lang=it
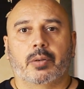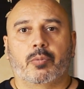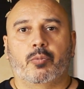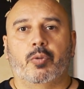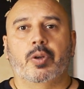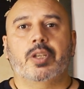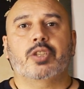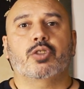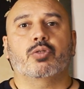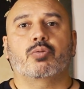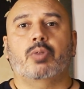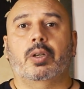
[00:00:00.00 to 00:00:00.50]

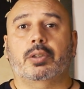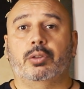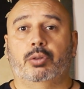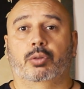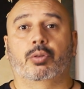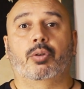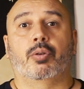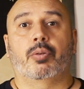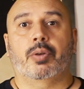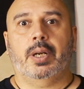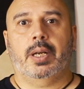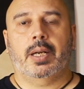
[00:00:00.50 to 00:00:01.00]
Questo
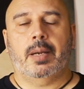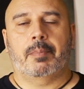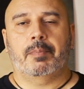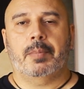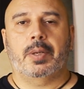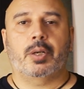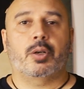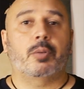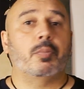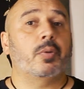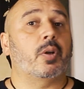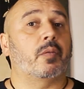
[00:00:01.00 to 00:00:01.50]
attore a
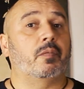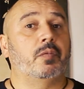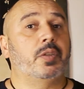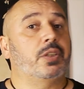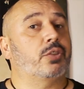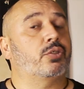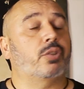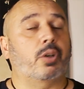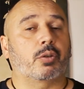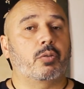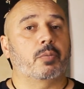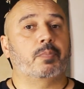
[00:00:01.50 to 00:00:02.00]
me come l'ho
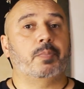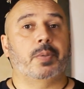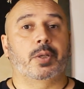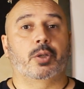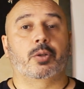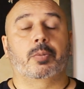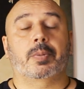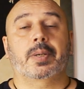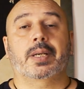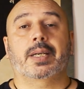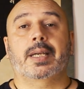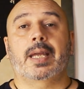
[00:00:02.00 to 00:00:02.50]
visto ha
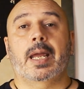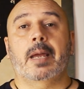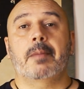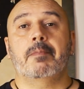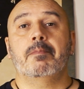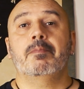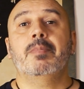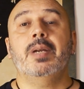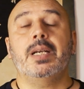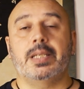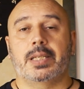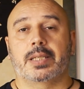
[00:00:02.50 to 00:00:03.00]
colpito perché
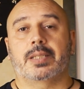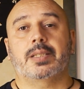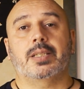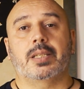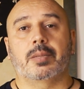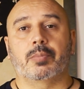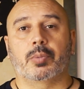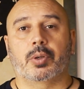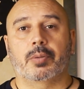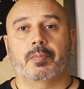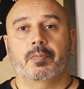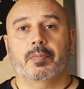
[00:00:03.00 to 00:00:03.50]
è
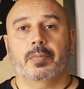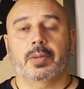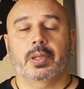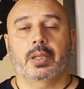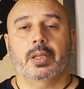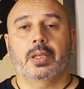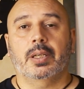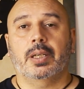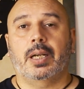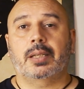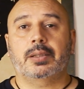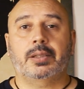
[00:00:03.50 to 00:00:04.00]
bellissimo,
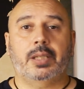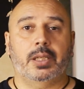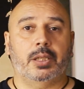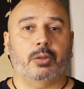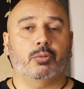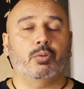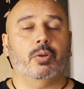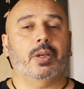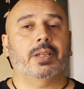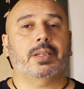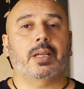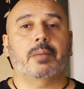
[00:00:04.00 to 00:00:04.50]

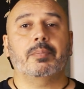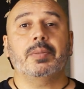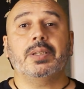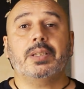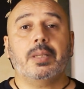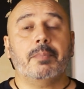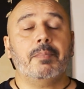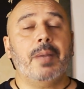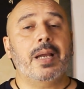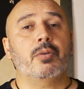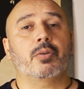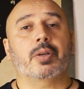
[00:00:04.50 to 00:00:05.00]
addirittura
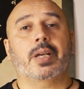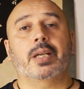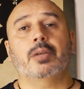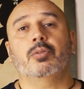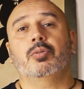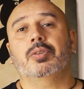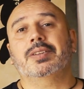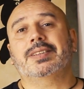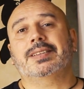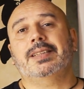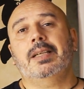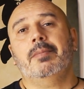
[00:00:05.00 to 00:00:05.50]
talmente bello che
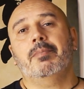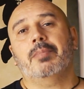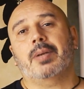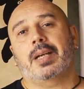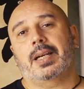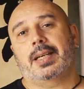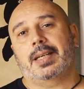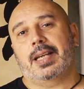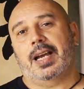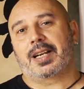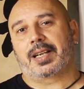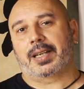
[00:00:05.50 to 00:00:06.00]
non
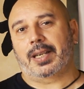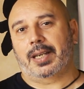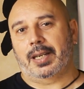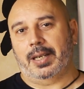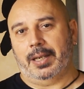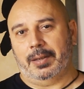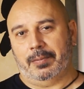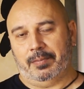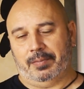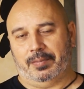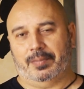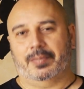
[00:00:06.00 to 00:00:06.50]
sembra
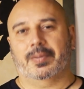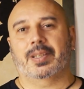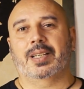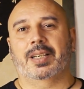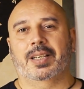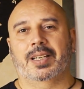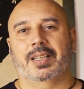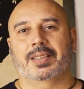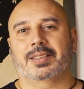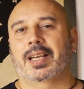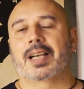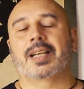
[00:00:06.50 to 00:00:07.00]
neanche
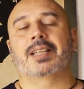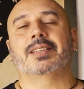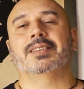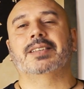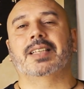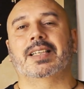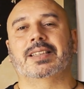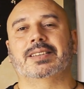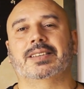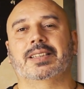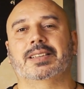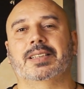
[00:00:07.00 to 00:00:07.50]
eh,
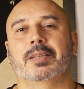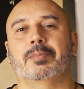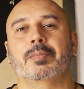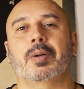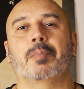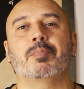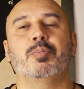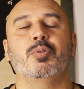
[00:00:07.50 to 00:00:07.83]
thailandese, sembra